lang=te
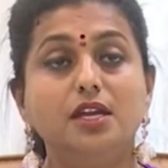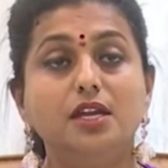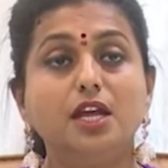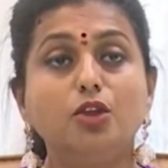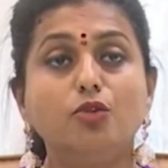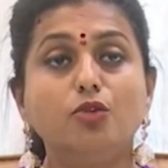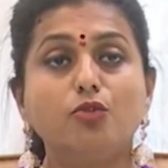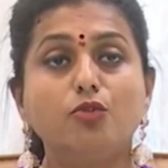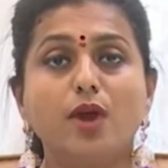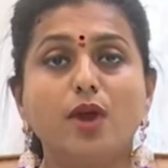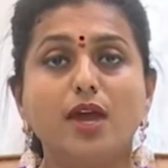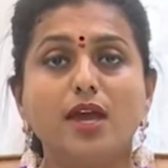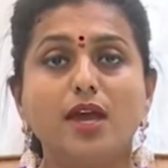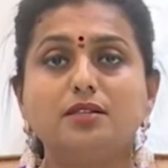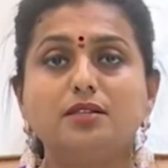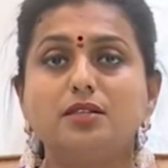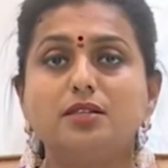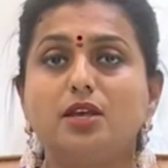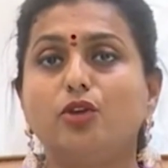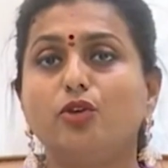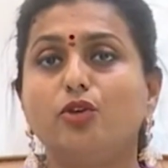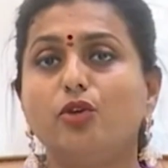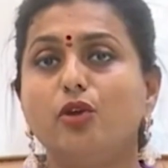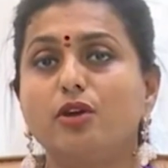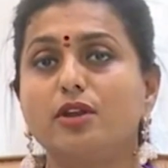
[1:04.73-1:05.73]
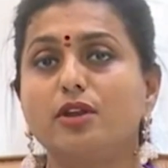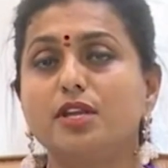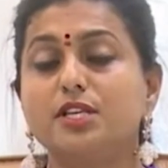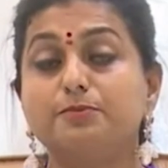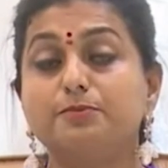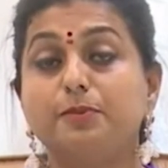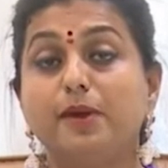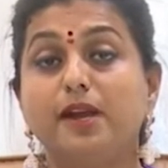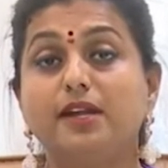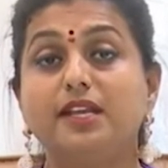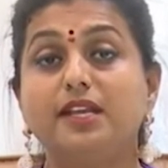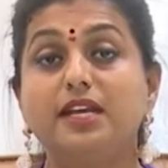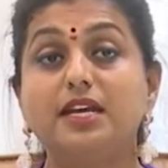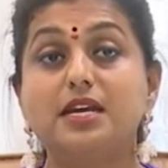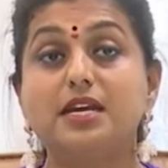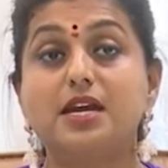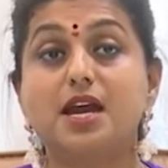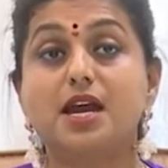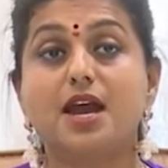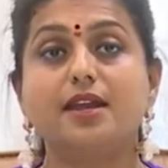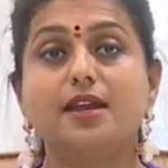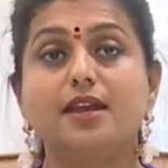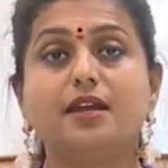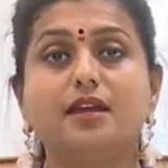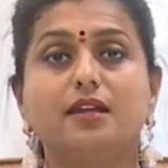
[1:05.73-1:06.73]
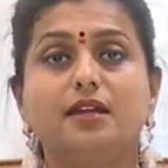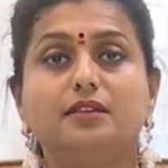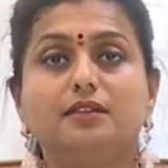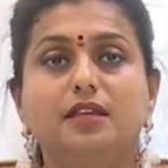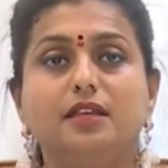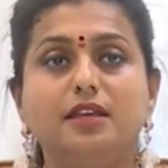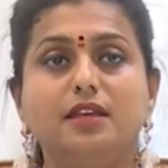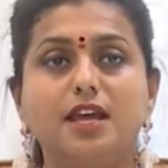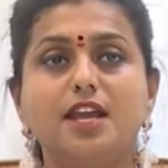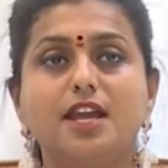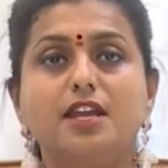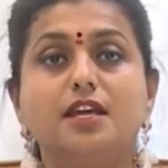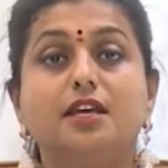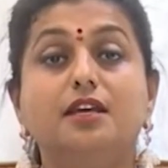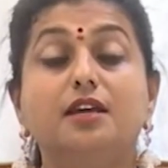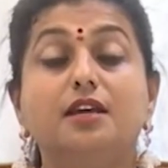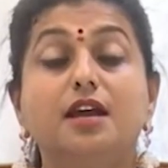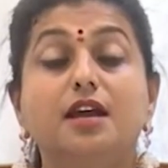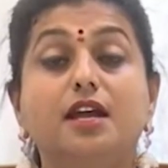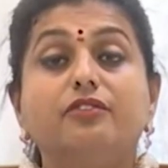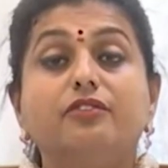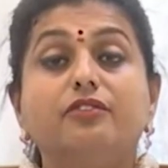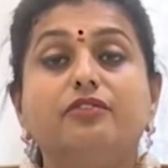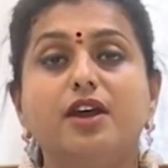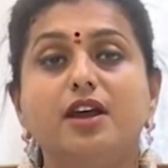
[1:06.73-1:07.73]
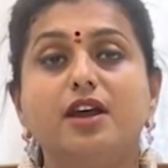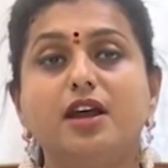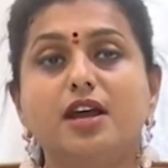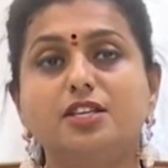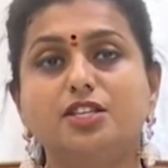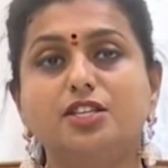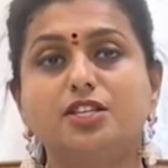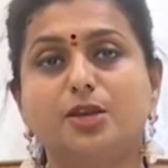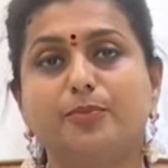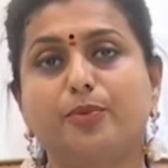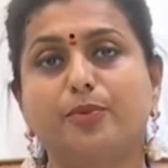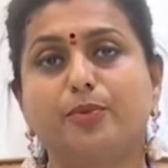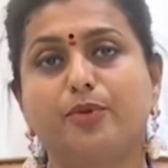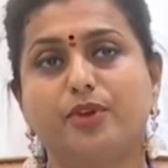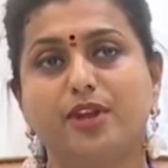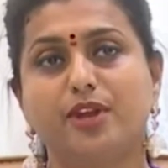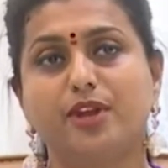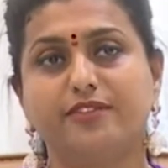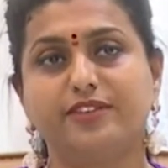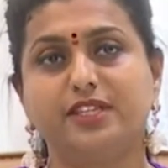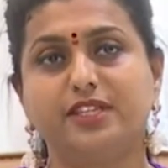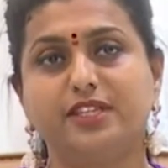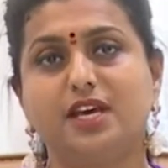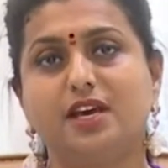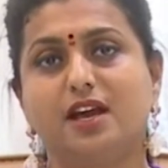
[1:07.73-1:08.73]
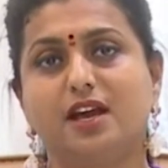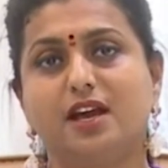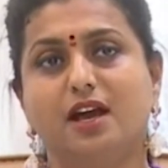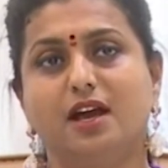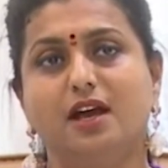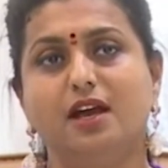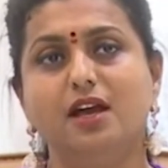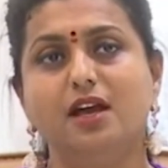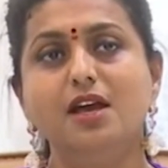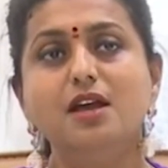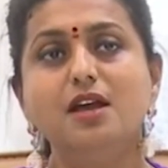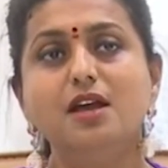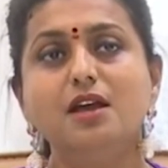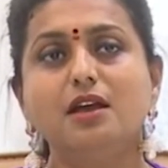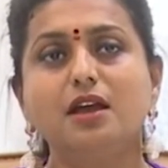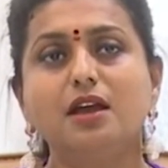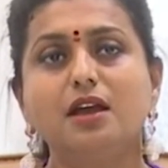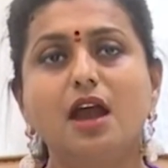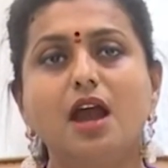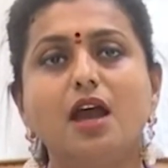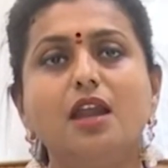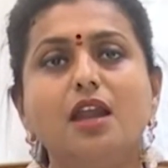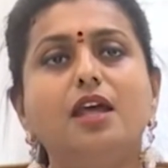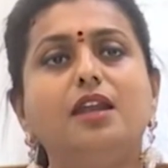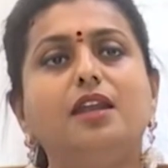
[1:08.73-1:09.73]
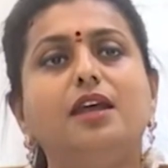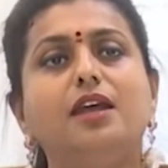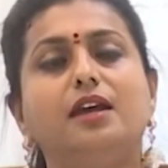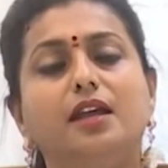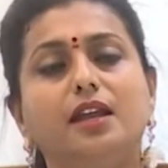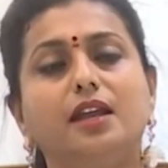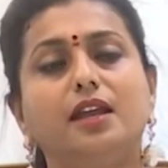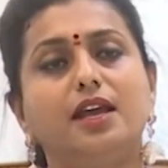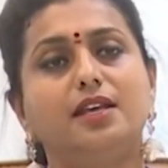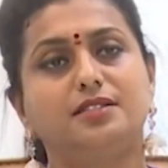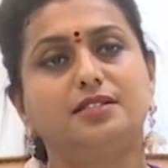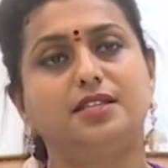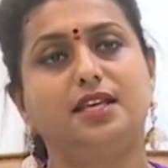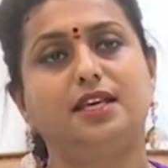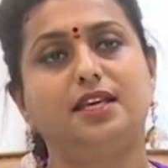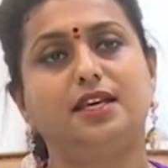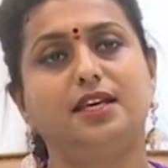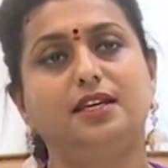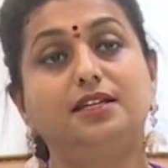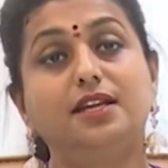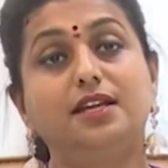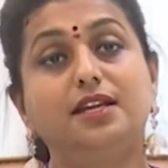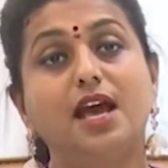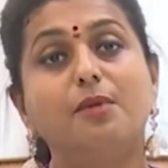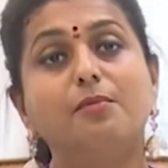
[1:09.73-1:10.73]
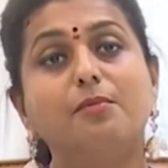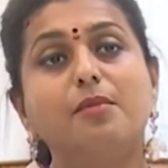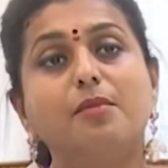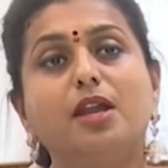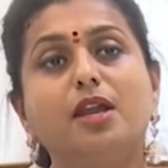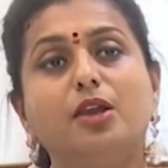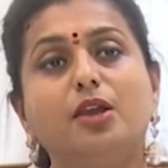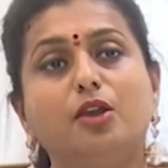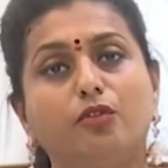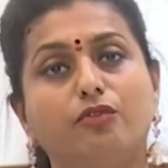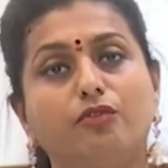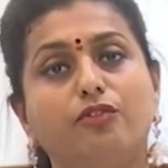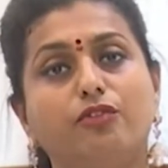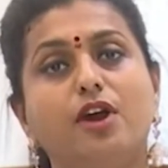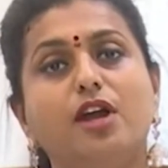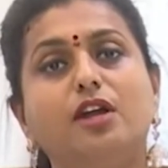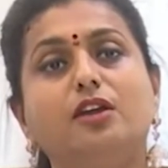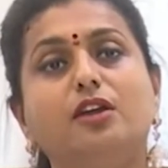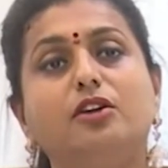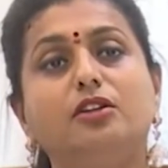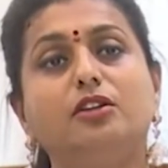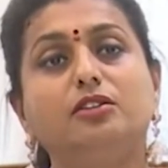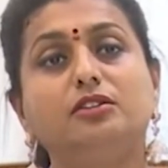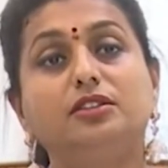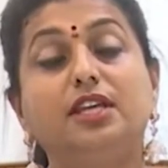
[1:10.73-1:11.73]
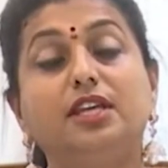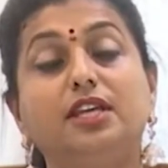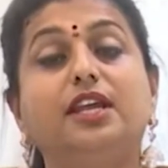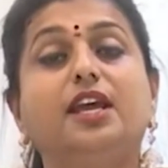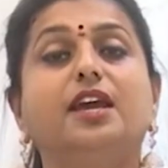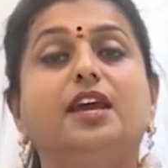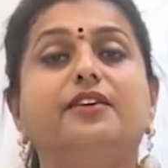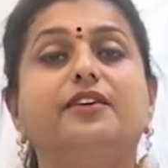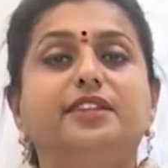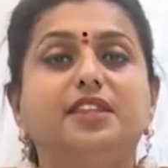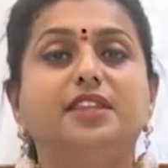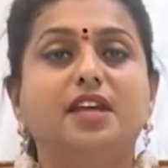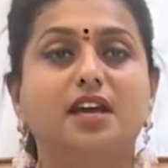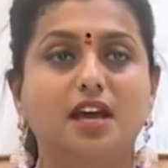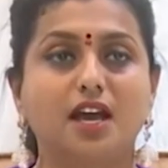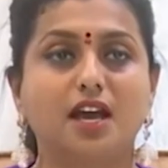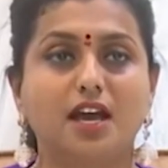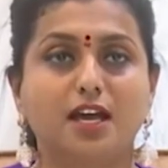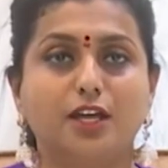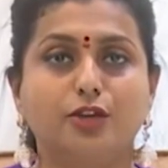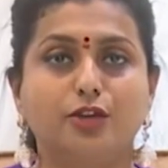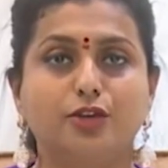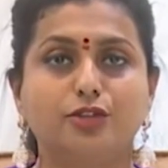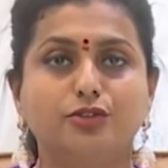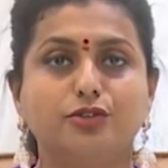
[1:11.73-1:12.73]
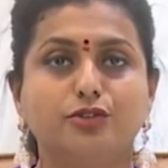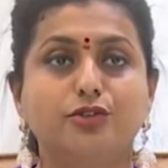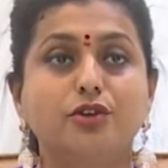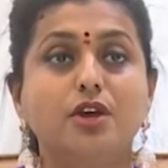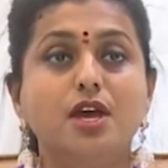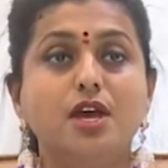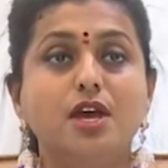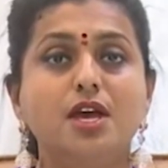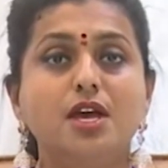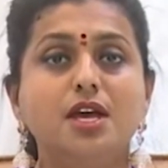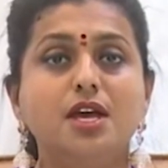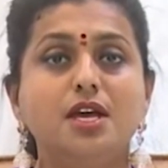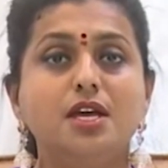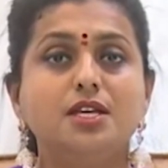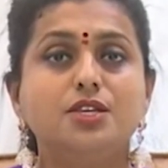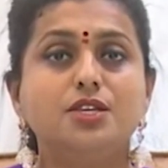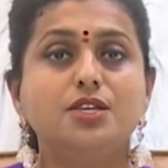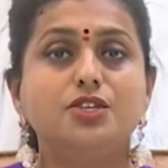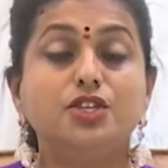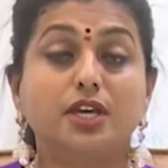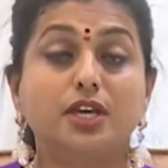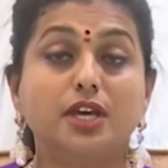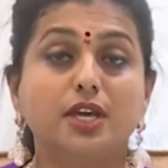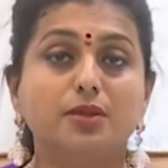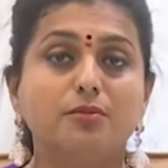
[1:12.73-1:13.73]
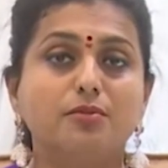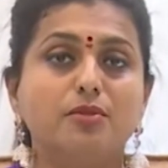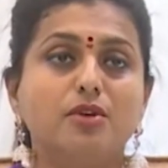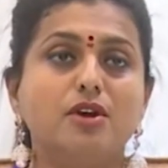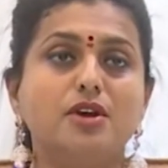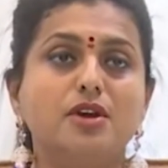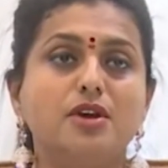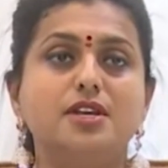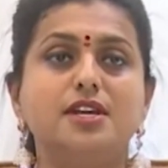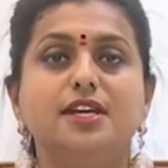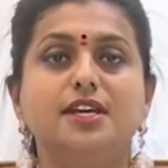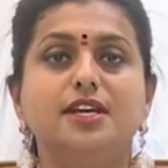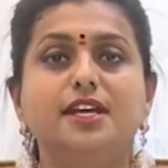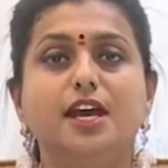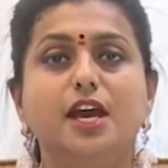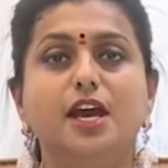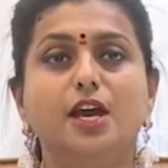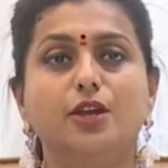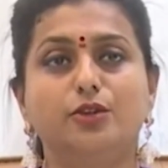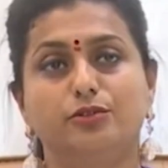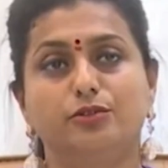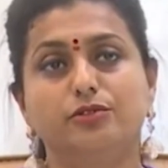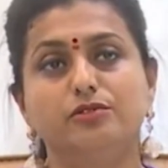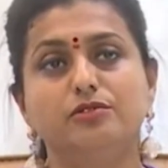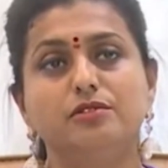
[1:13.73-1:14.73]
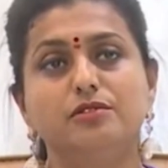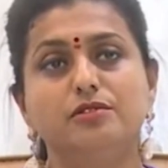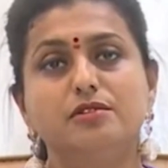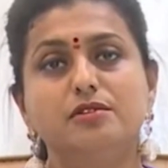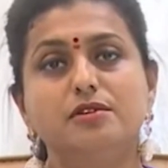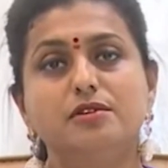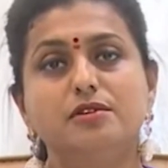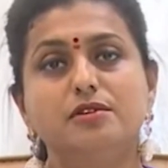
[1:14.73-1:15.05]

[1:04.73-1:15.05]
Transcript: నేను వైఎస్ఆర్ కాంగ్రెస్ పార్టీ కార్యకర్తని అని గర్వంగా చెప్పుకునే విధంగా కాలరెగరేసి గ్రామాల్లో వార్డులో తిరిగే విధంగా ఈరోజు జగన్మోహన్ రెడ్డి గారు